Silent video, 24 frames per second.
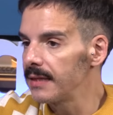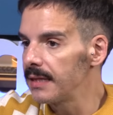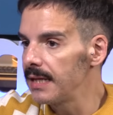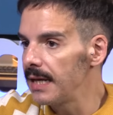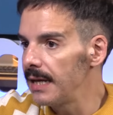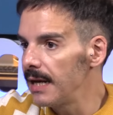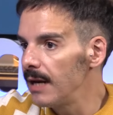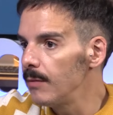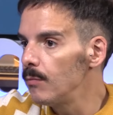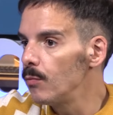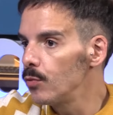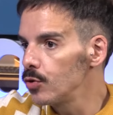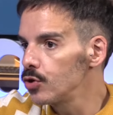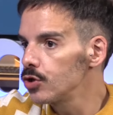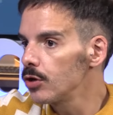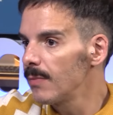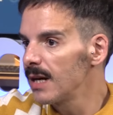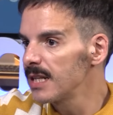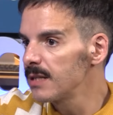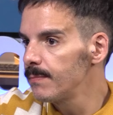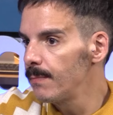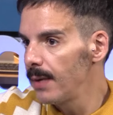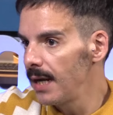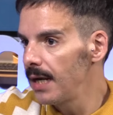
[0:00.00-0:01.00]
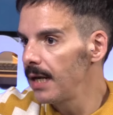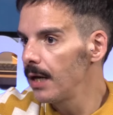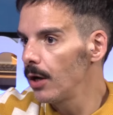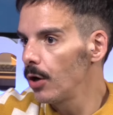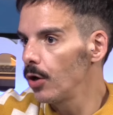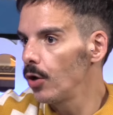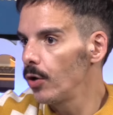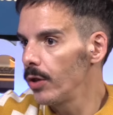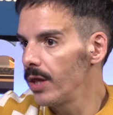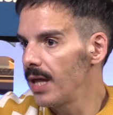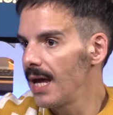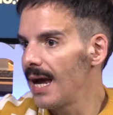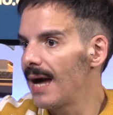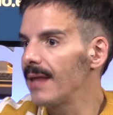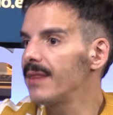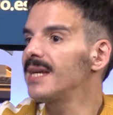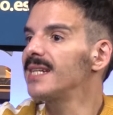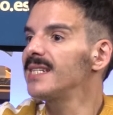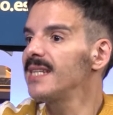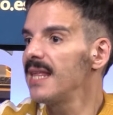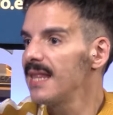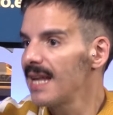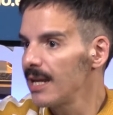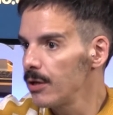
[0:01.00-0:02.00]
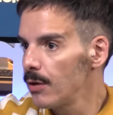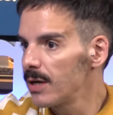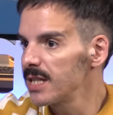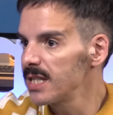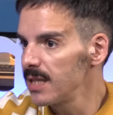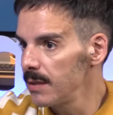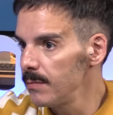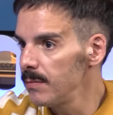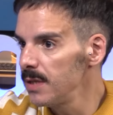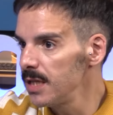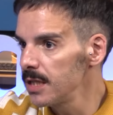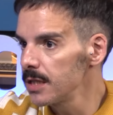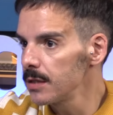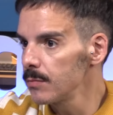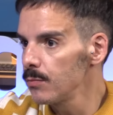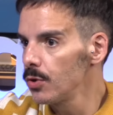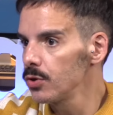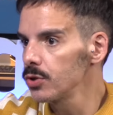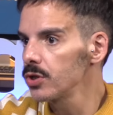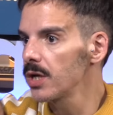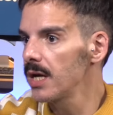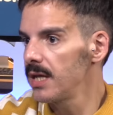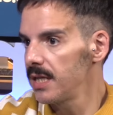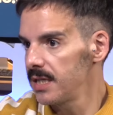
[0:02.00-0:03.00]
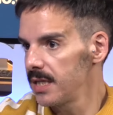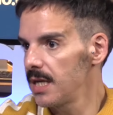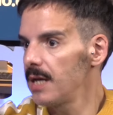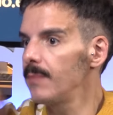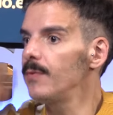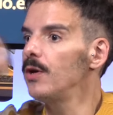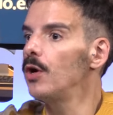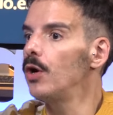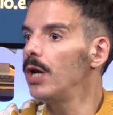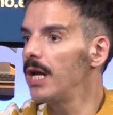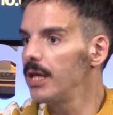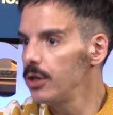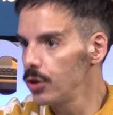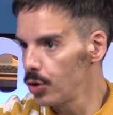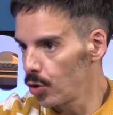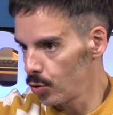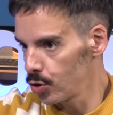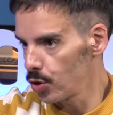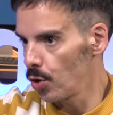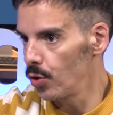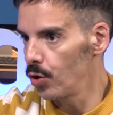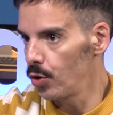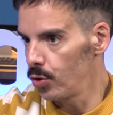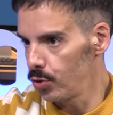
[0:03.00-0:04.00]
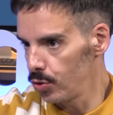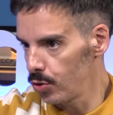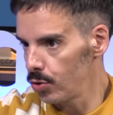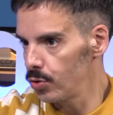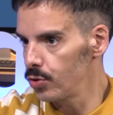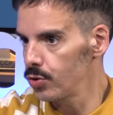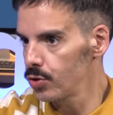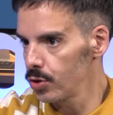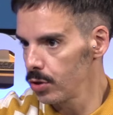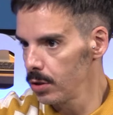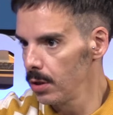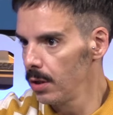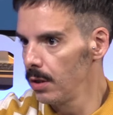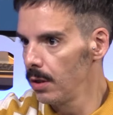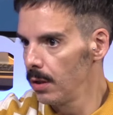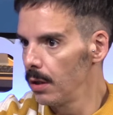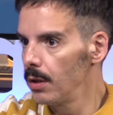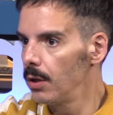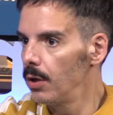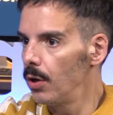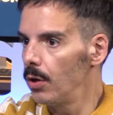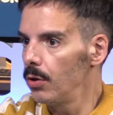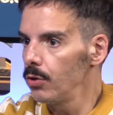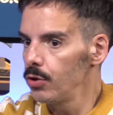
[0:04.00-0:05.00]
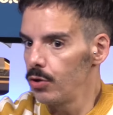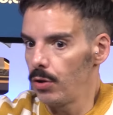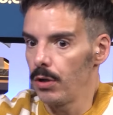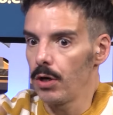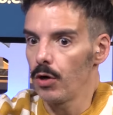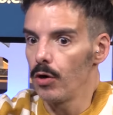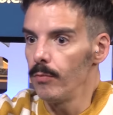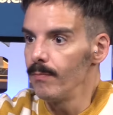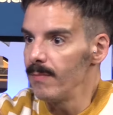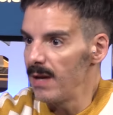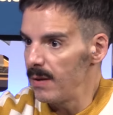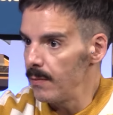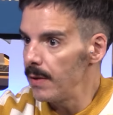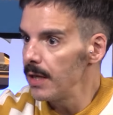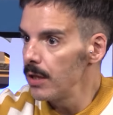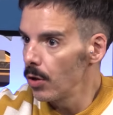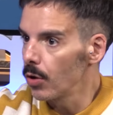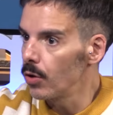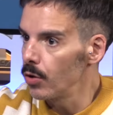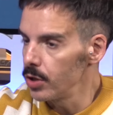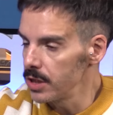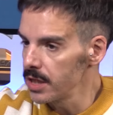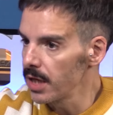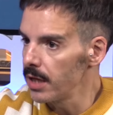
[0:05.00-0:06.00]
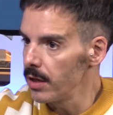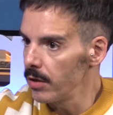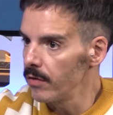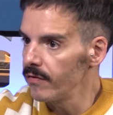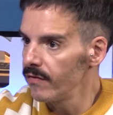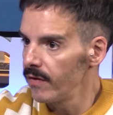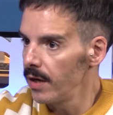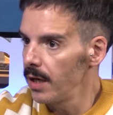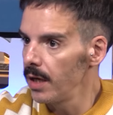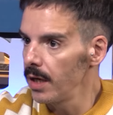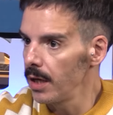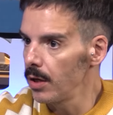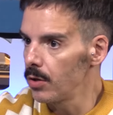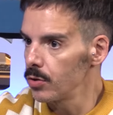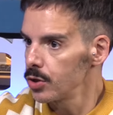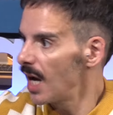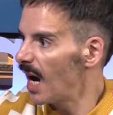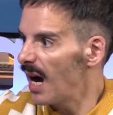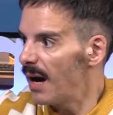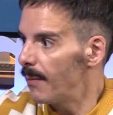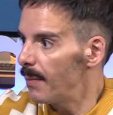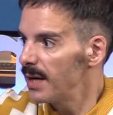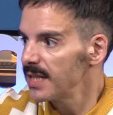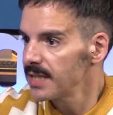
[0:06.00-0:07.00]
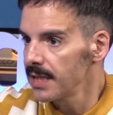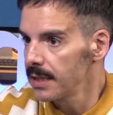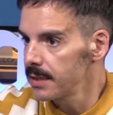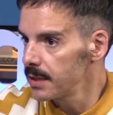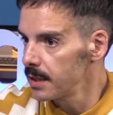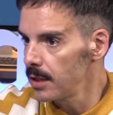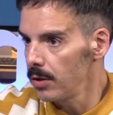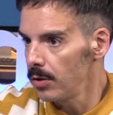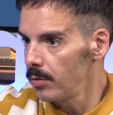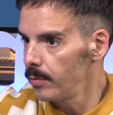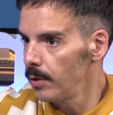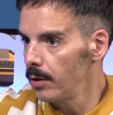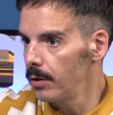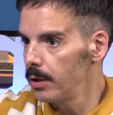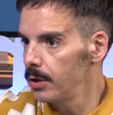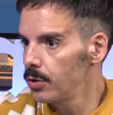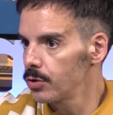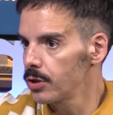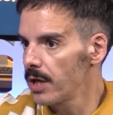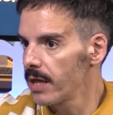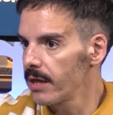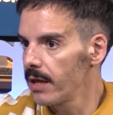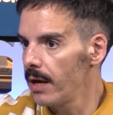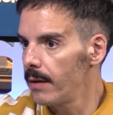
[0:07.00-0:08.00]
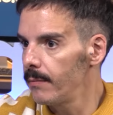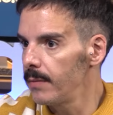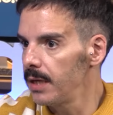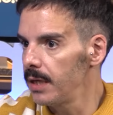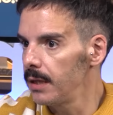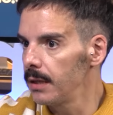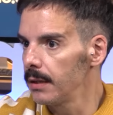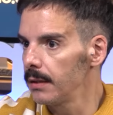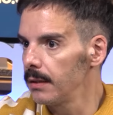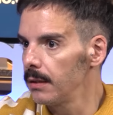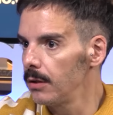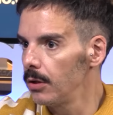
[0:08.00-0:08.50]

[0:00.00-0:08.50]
tienen mucho más peligro de hacerse daño a sí mismos que de ser violentos con otros. ¿no? Yo he convivido con esquizofrénicos y jamás han sido violentos hacia mí.